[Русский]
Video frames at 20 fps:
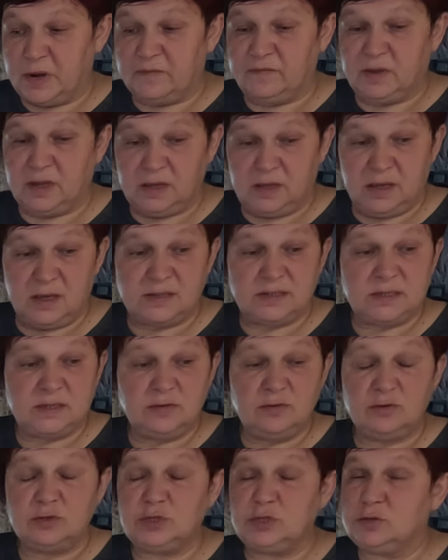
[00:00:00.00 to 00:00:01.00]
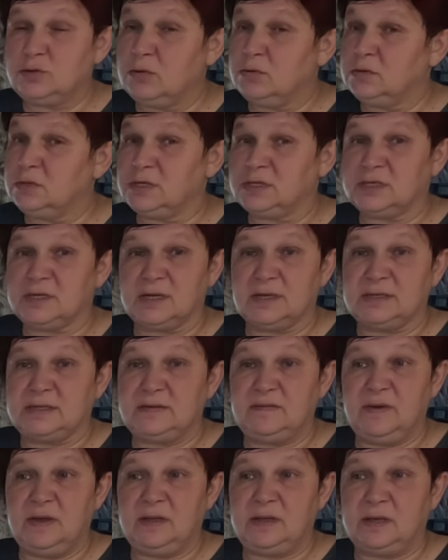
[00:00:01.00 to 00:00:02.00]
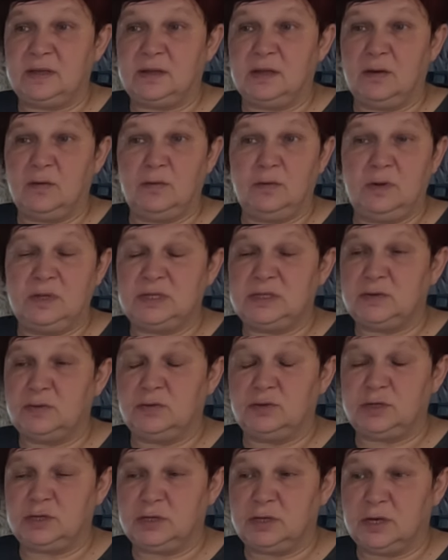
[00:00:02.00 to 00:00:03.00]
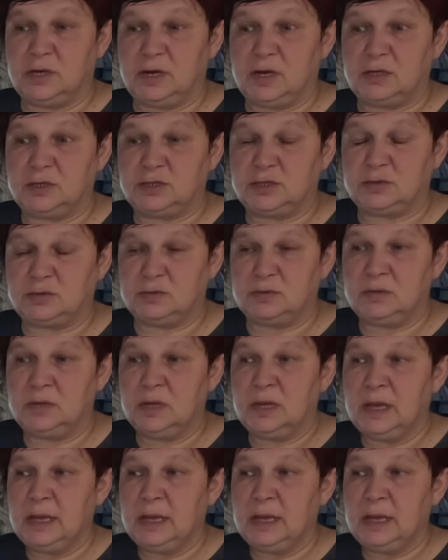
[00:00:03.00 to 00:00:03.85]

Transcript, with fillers: правда, есть, но солнышко светит на улице очень хорошо.